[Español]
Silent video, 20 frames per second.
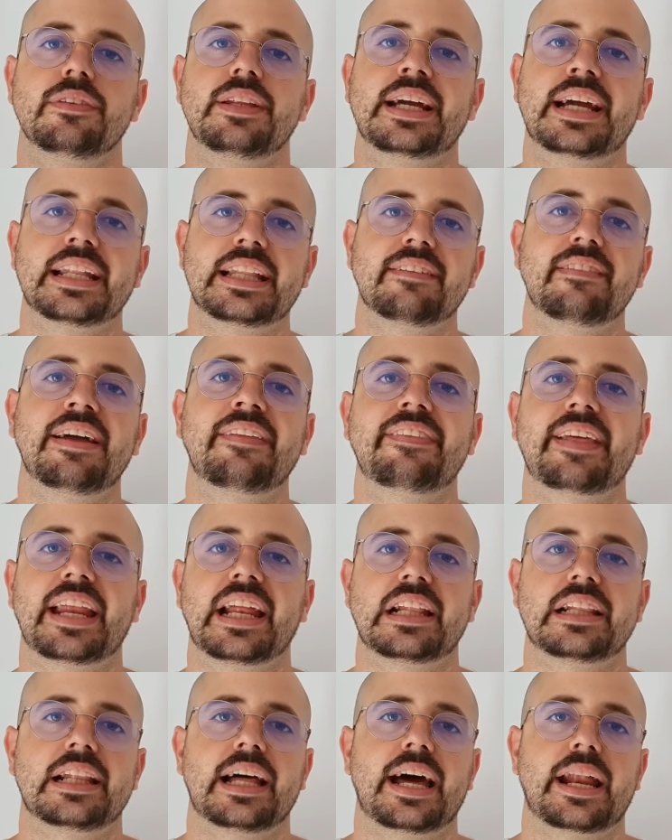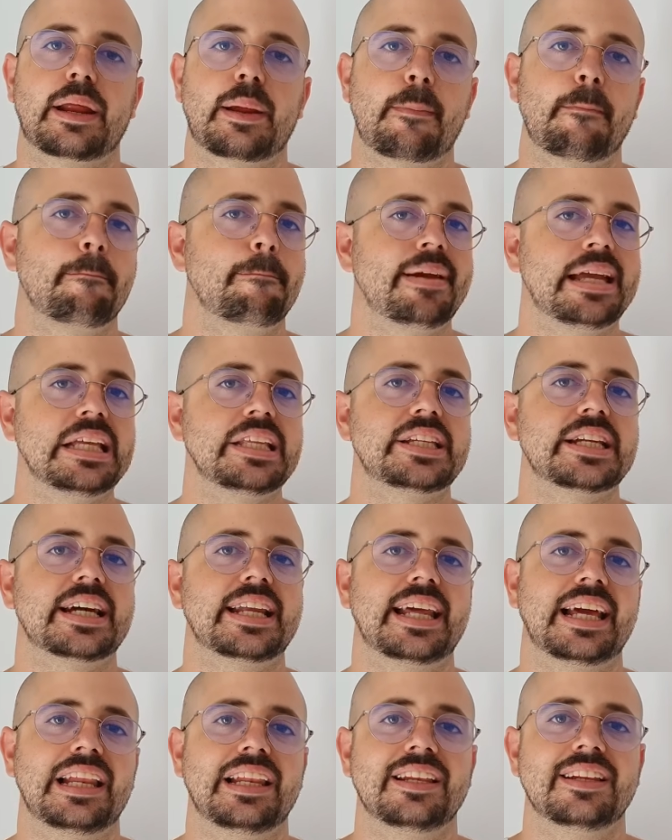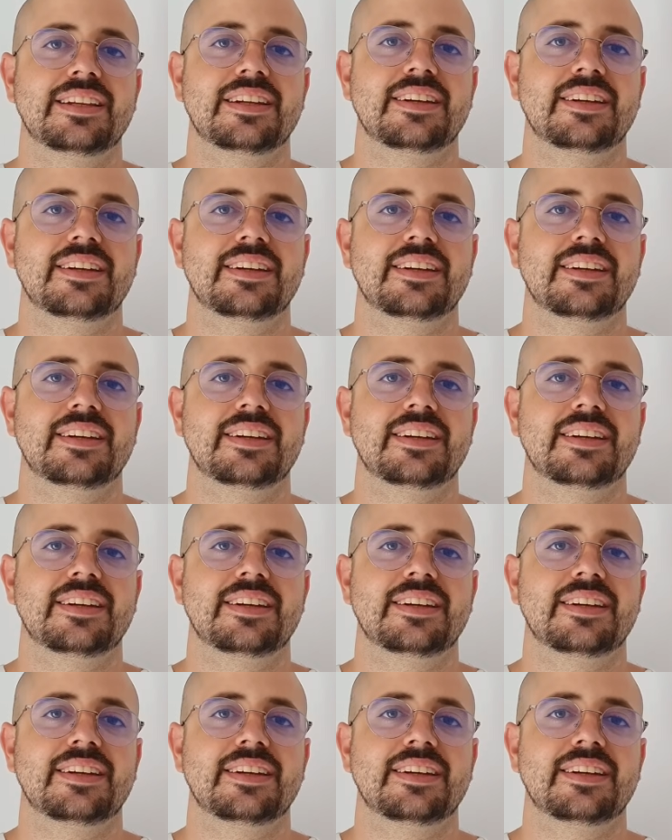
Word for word: de que te va a interesar. Pincha en él.